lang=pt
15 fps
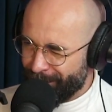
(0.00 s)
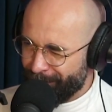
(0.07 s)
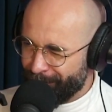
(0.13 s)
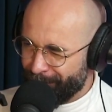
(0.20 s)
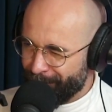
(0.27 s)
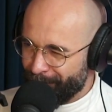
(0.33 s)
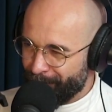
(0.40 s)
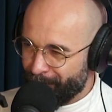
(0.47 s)
Já, que
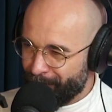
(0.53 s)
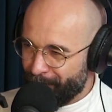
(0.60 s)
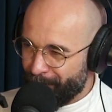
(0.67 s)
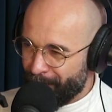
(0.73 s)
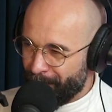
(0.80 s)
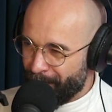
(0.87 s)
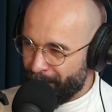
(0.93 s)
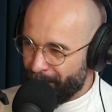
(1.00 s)
ela de
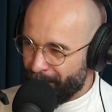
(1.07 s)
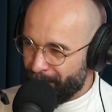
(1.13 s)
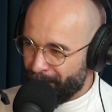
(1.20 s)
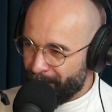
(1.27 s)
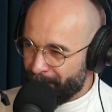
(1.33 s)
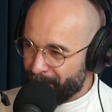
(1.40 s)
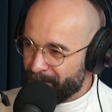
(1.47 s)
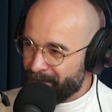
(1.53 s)

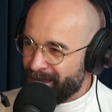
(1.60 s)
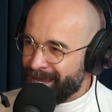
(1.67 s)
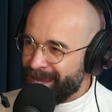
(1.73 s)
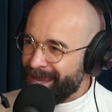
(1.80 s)
2007, eu acho,